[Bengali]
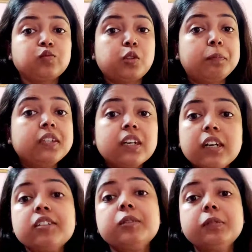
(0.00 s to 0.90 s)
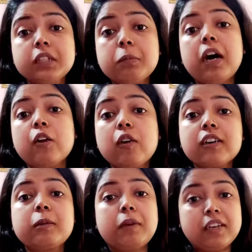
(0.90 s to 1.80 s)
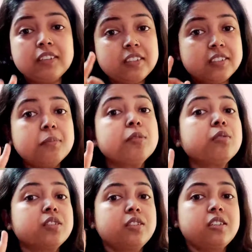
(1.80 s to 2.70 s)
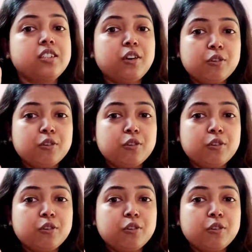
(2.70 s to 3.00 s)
তো বিকেলের টিফিনে ভালো একটা ম্যাগির রেসিপি তোমাদের সঙ্গে শেয়ার